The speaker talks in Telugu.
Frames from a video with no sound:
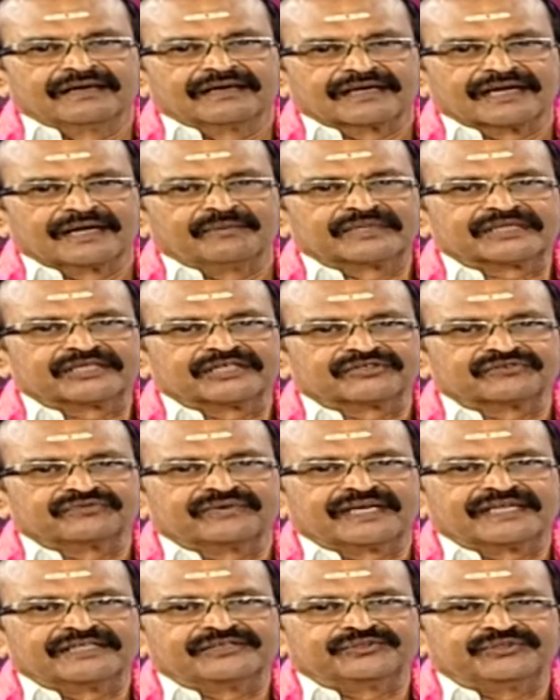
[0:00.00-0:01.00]

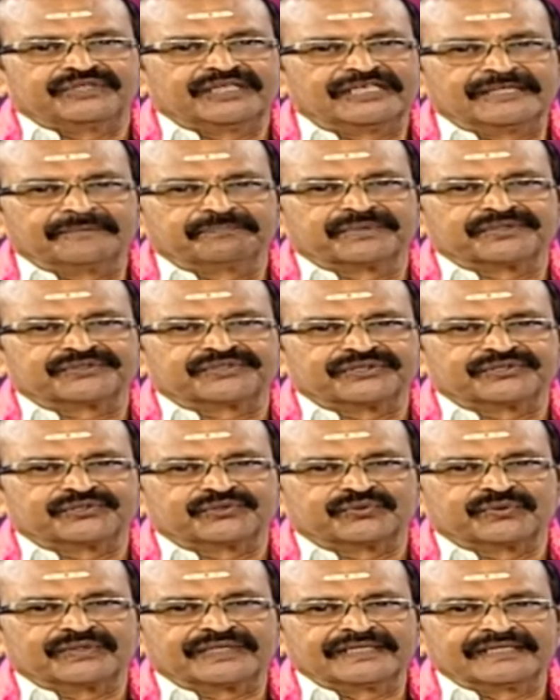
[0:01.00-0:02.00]
రామతత్వాన్ని
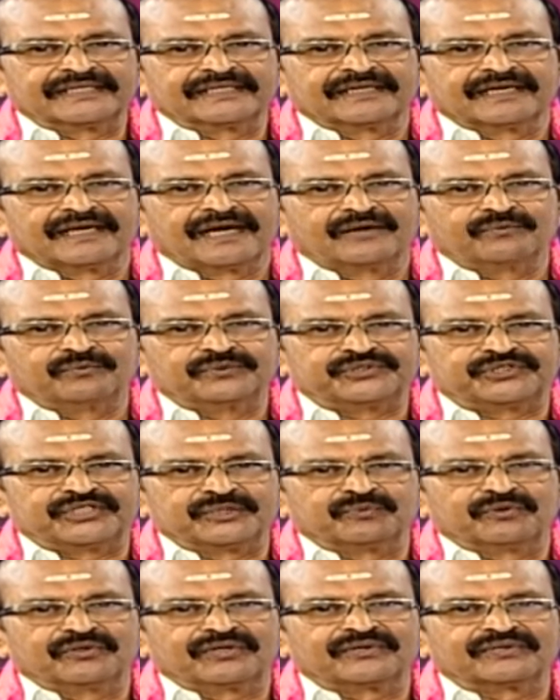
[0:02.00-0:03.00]
జీర్ణింపచేసుకొని ఆ
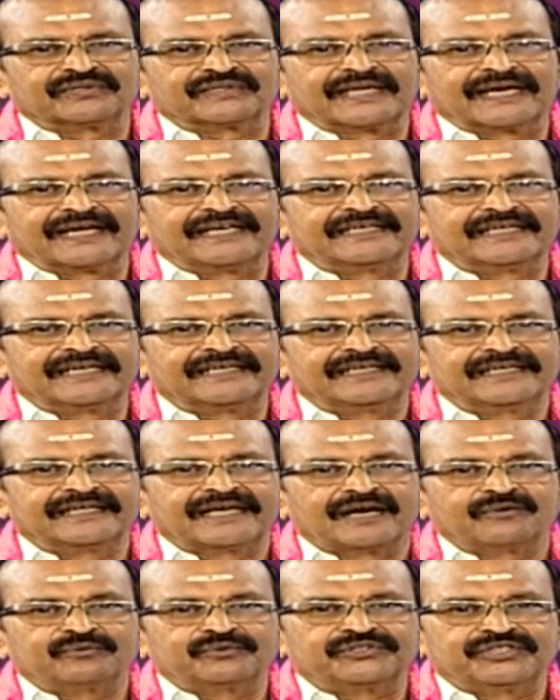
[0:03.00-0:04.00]
ఉద్యమంలో తానే అయ్యి
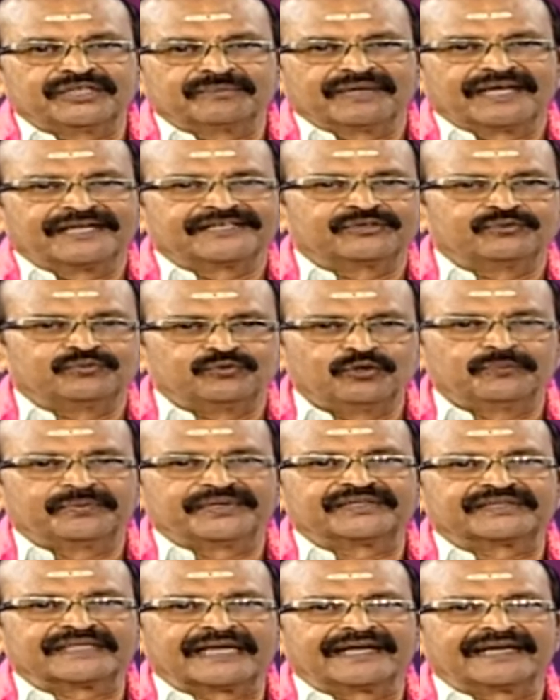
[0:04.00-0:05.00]
ఆ ఉద్యమానికి
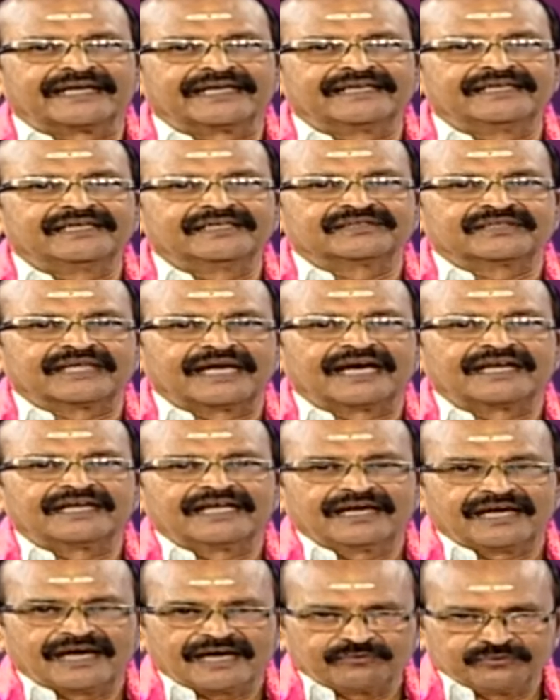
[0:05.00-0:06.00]
ఊపిరి తానయ్యి తానే
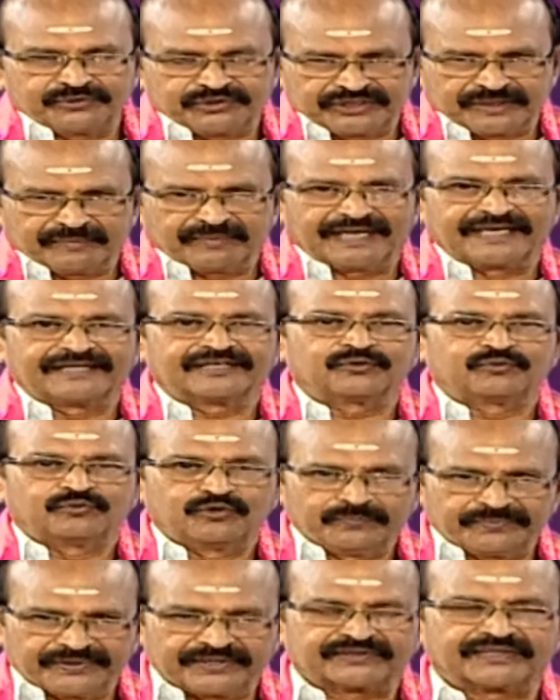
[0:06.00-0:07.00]
ఆ ఉద్యమానికి
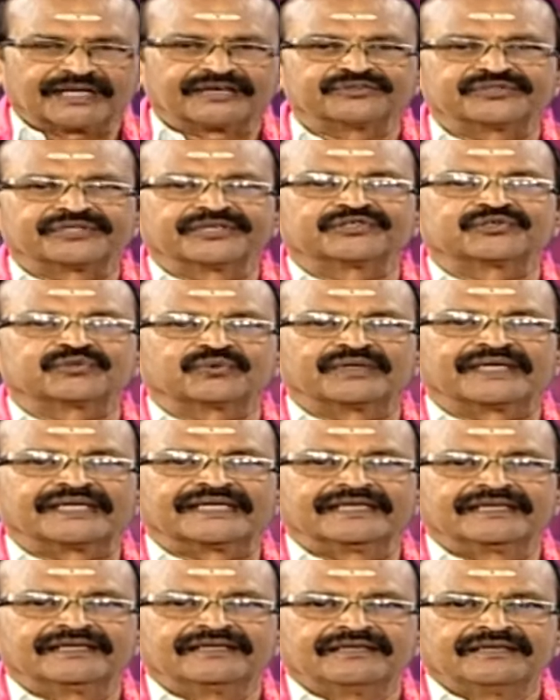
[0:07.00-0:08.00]
ఊపిరి తను చేసుకొని
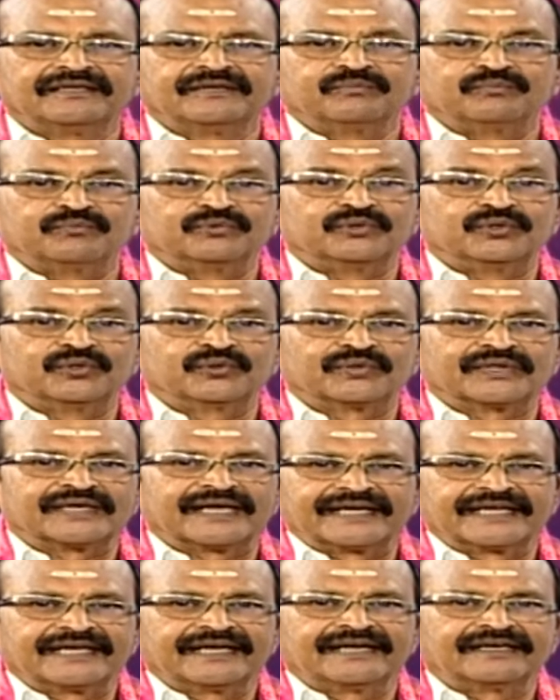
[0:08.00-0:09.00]
ముందుకు
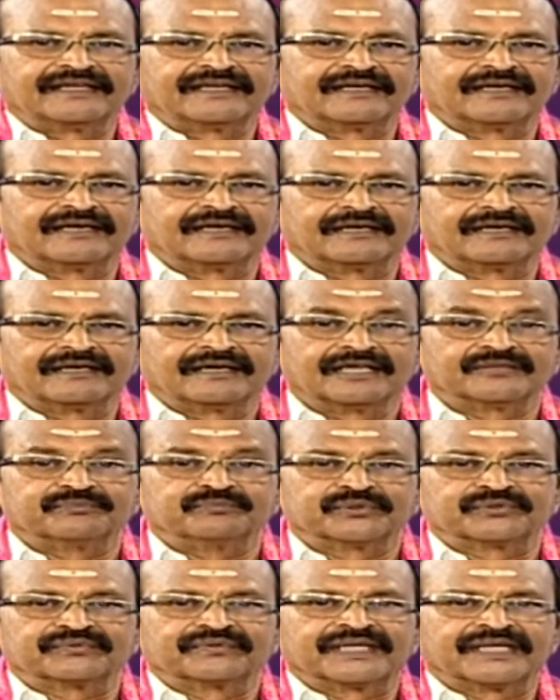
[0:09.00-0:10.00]
నడయాడిన
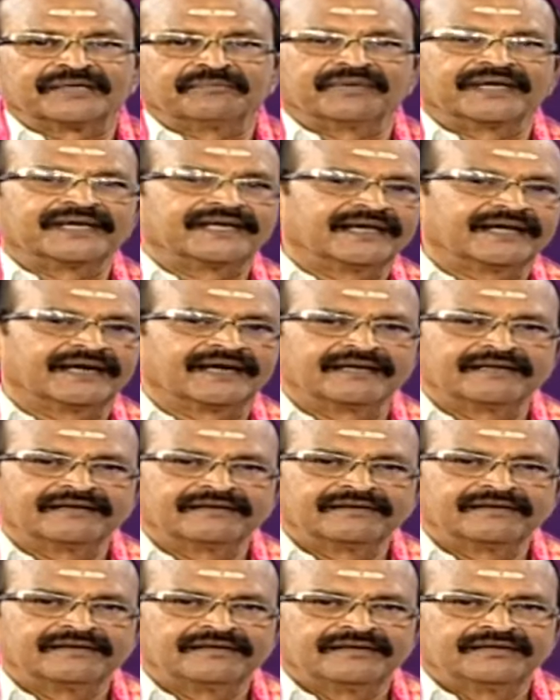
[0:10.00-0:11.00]
అద్భుతమైన మహిళ
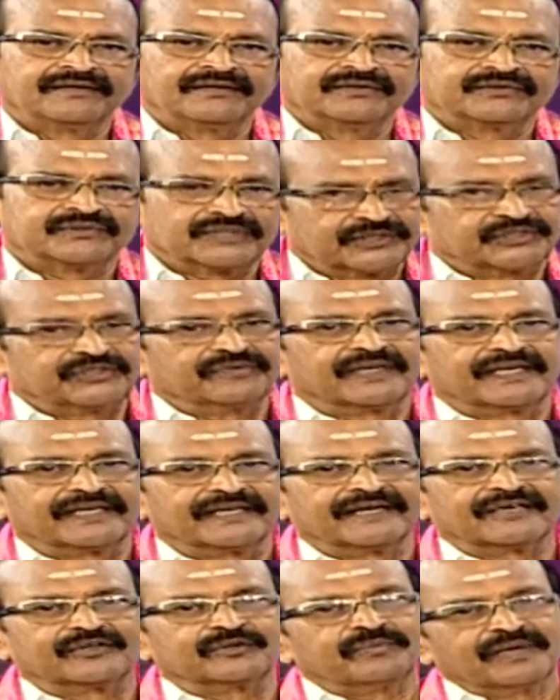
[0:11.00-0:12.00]
సత్యవాణి
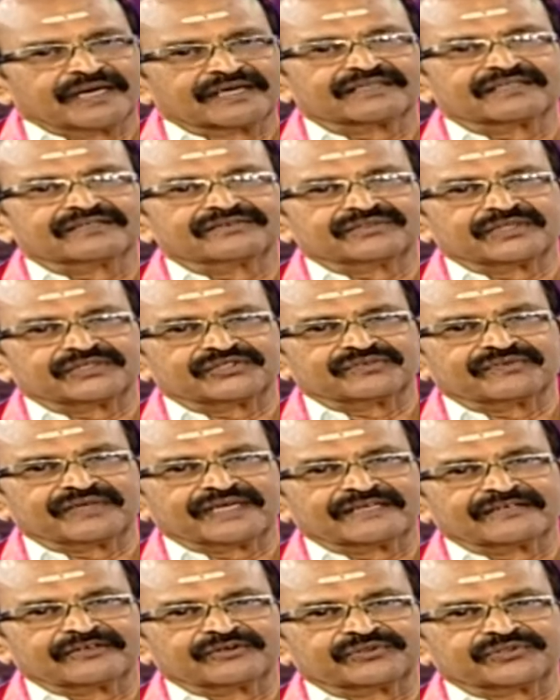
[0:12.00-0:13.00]
గారు భారతీయ
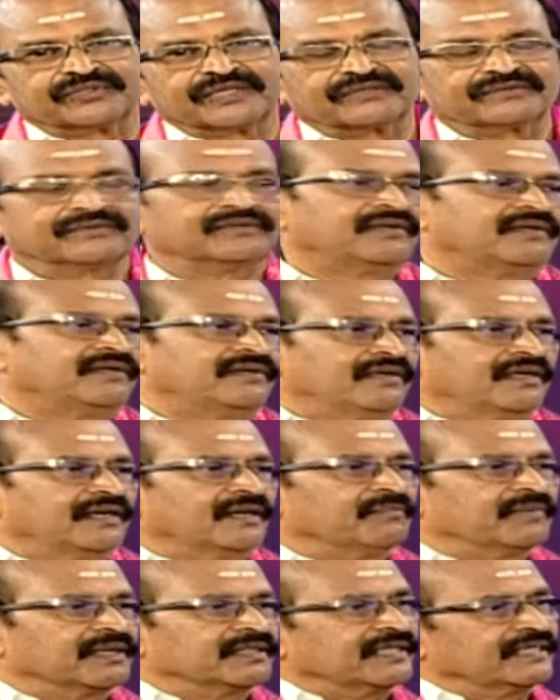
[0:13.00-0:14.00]
సత్యవాణి గారు వచ్చారు
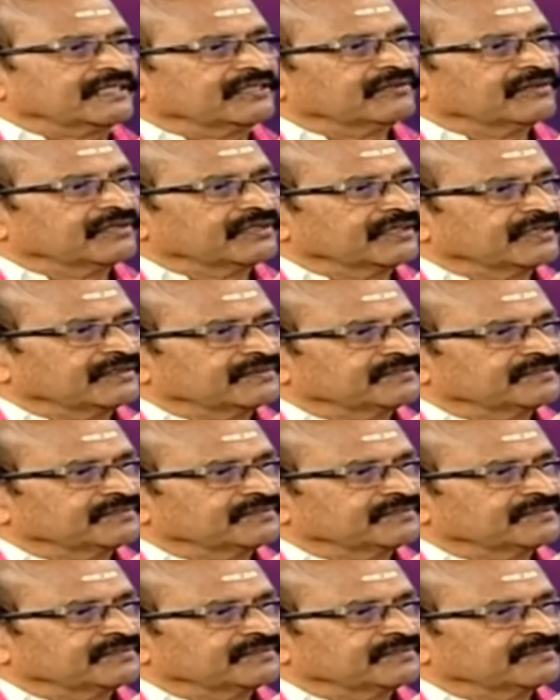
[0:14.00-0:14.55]
అమ్మ ధన్యవాదాలు